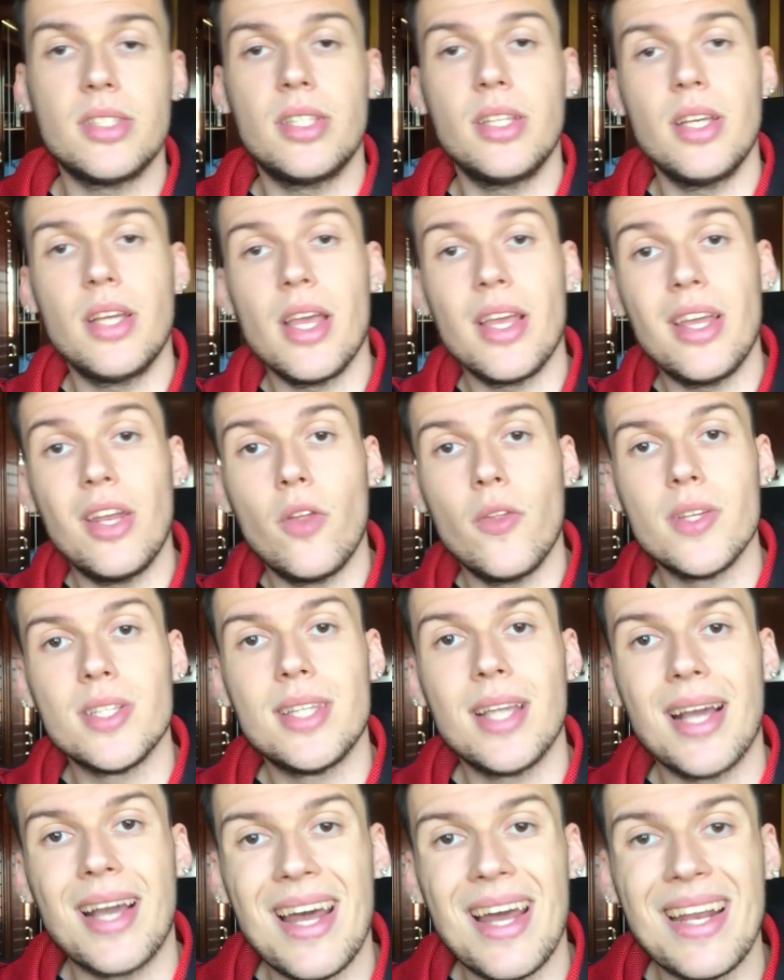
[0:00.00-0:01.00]
sí que quiero
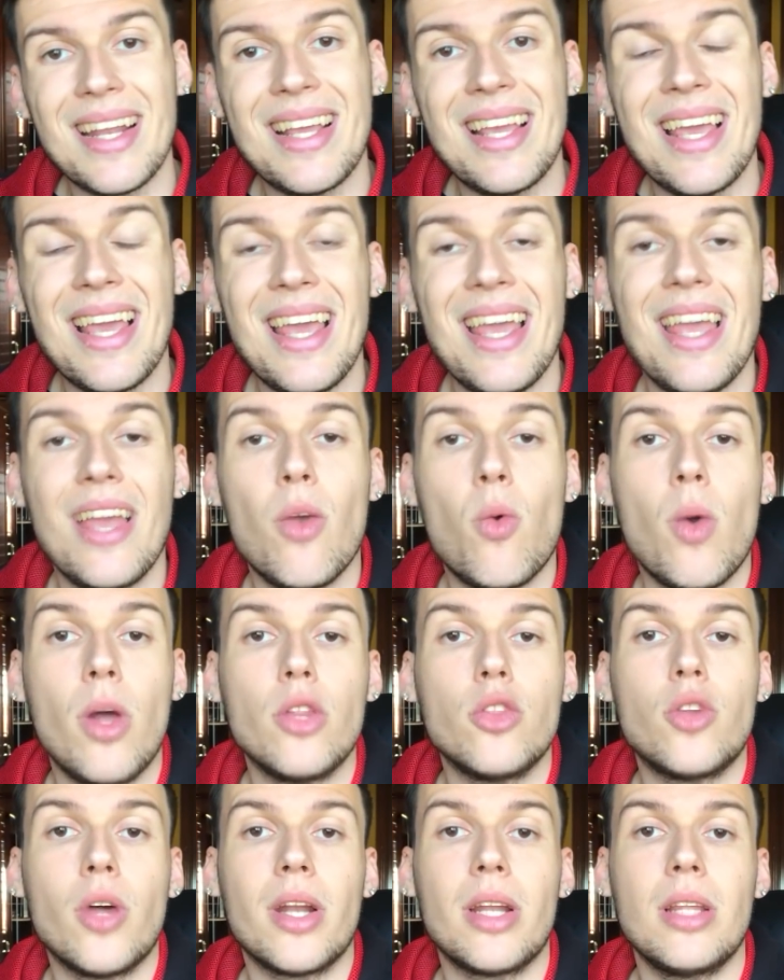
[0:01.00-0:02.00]
destacar que en
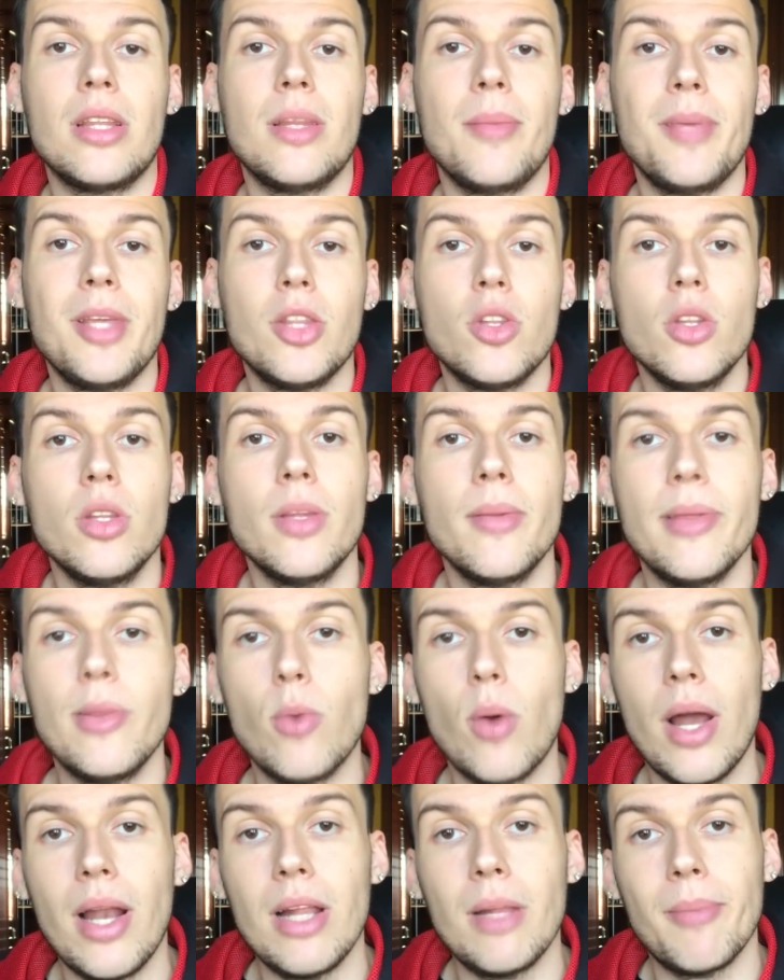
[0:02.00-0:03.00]
cuanto a rendimiento
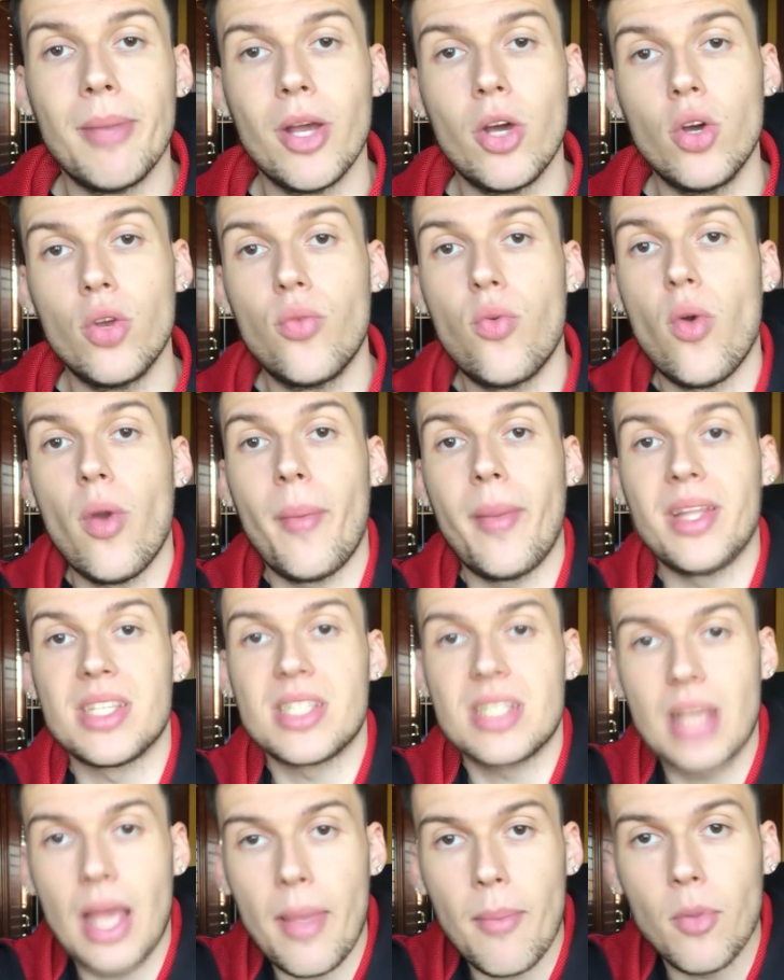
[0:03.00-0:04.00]
individual, el mejor fue Ben
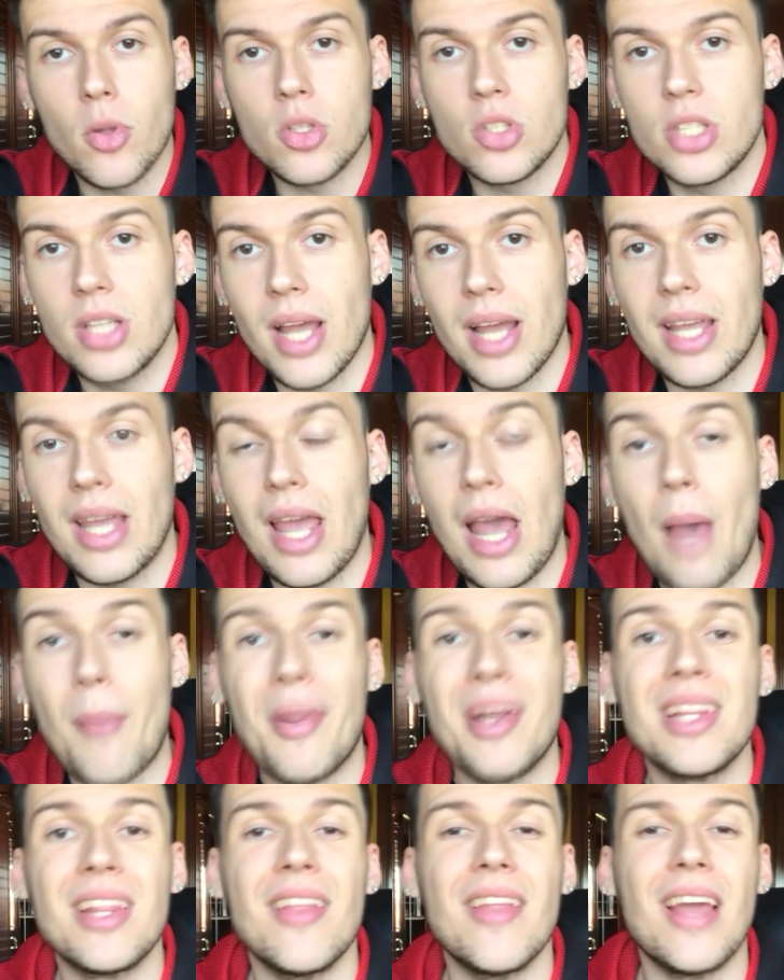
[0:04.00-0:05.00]
Simons, ya que
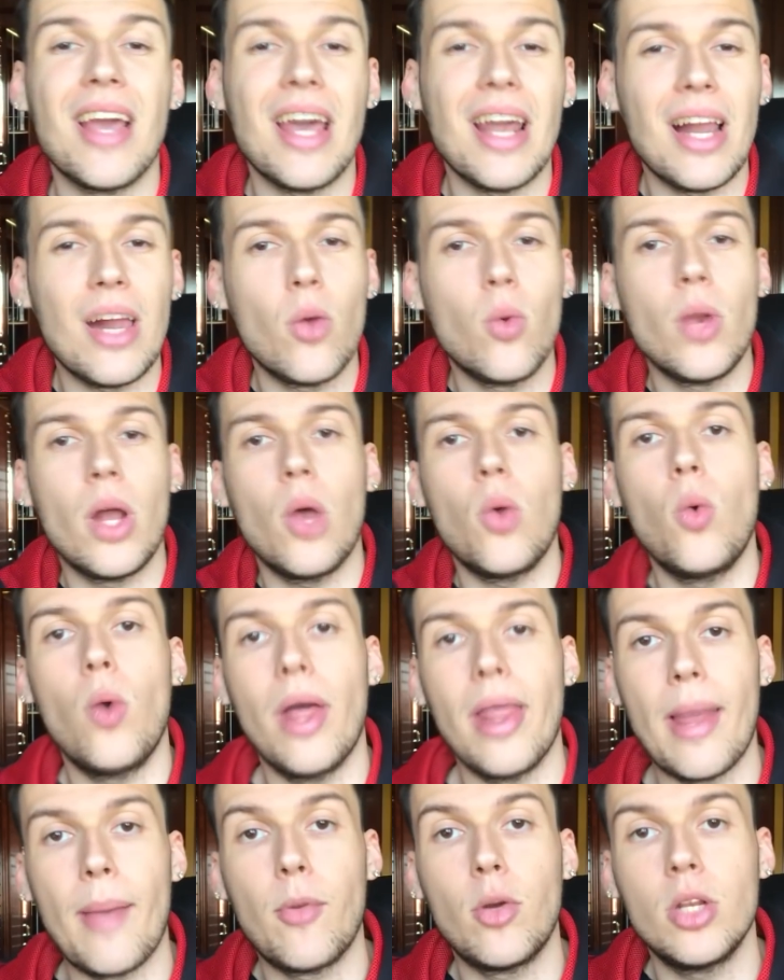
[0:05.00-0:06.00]
aparte de dejar alguna
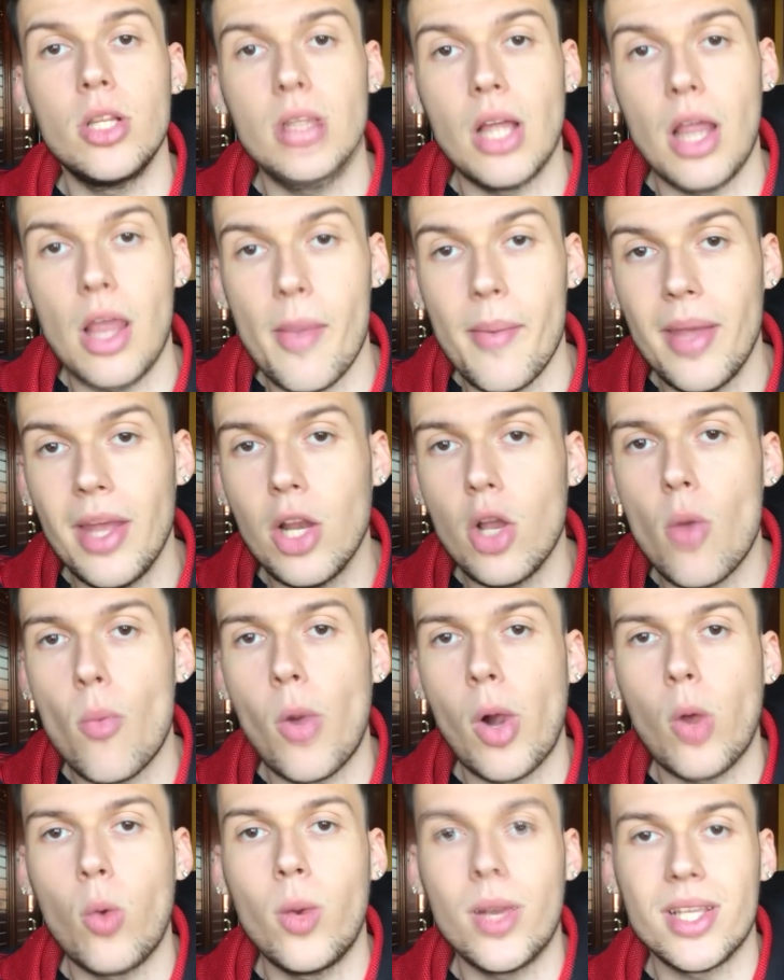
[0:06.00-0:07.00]
jugada bonita de ver,
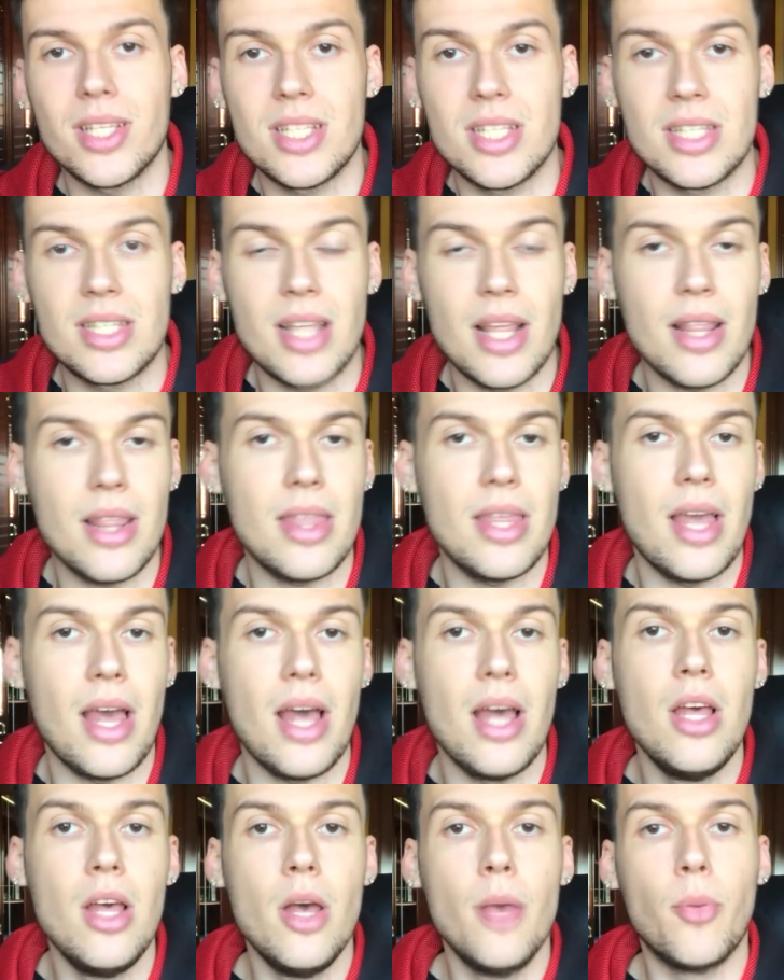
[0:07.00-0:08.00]
como alguna
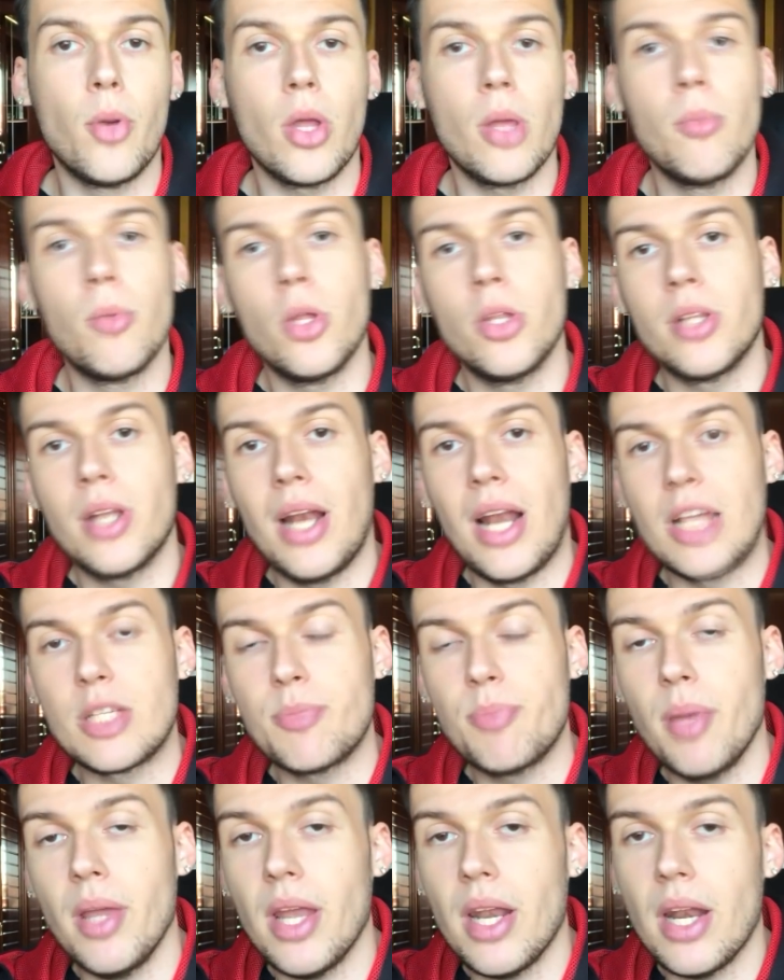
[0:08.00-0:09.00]
asistencia, por ejemplo, entre
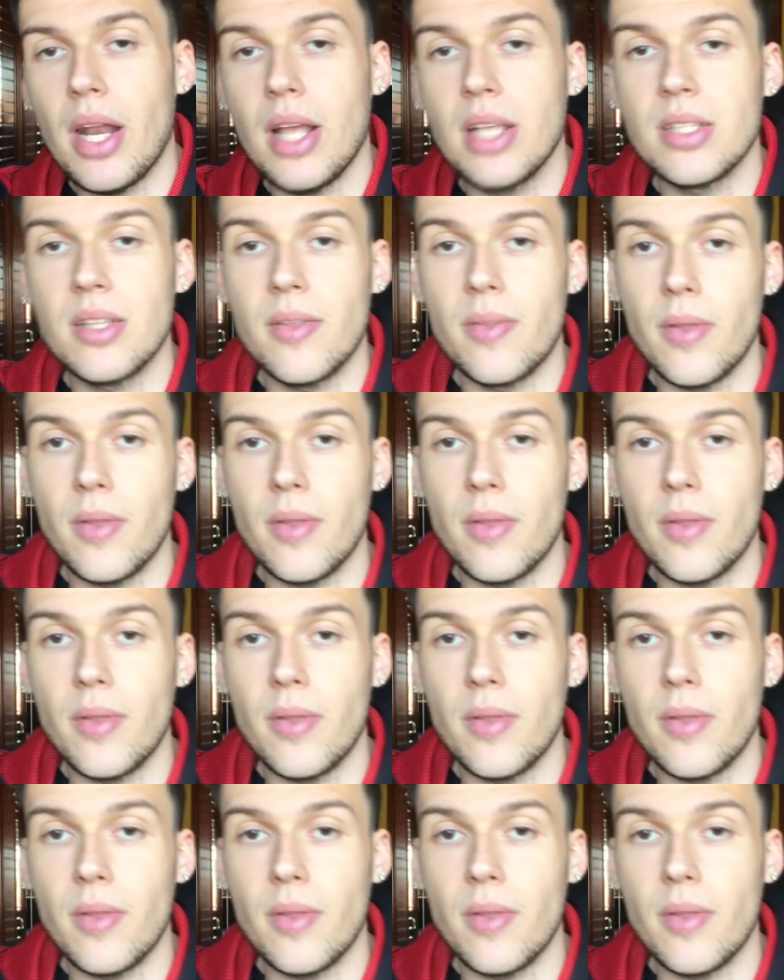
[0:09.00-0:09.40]
las piernas,